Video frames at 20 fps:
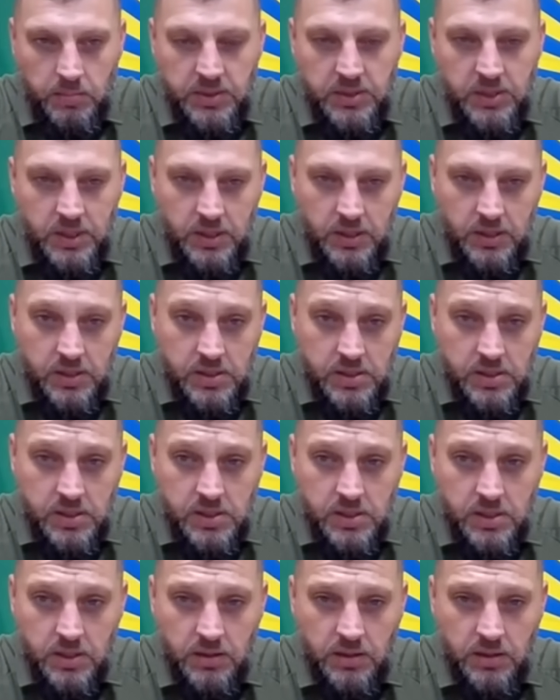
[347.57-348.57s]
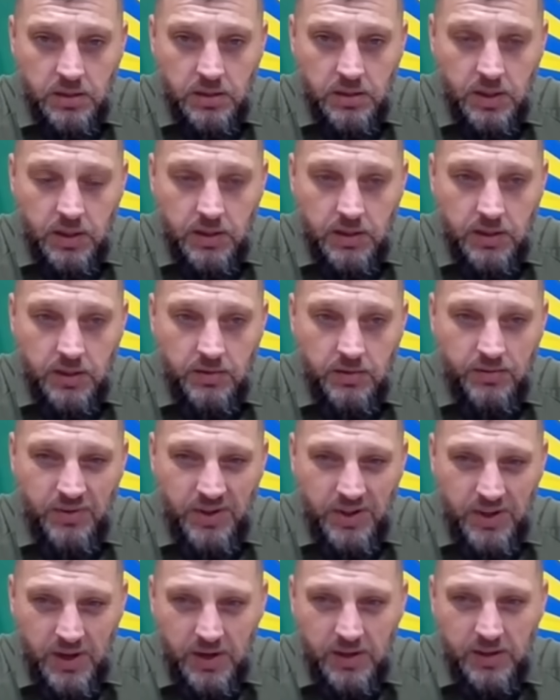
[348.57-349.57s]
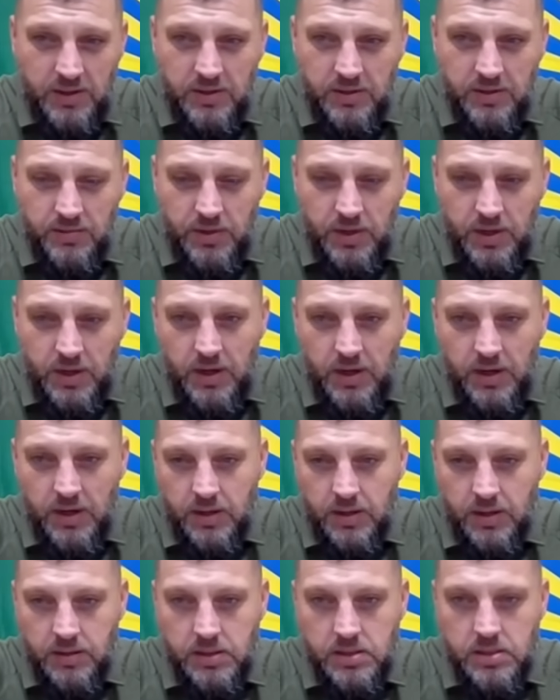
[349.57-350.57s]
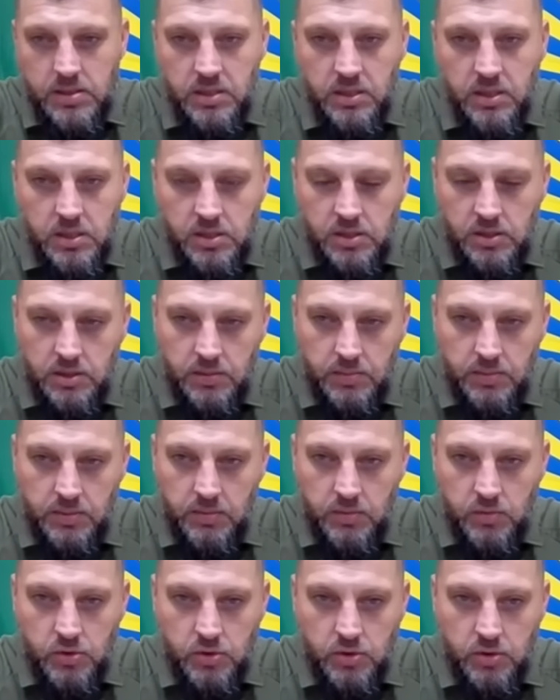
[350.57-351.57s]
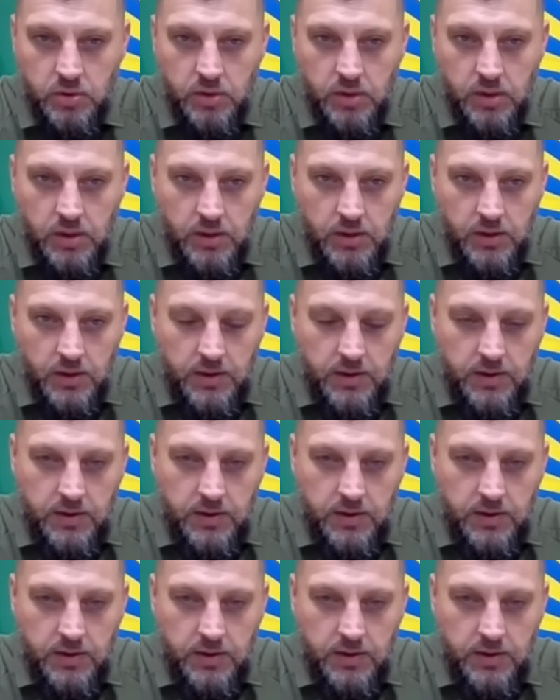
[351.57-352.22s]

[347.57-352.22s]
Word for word: потери с их стороны, они в, реаль, в реалиях они занижены, потому что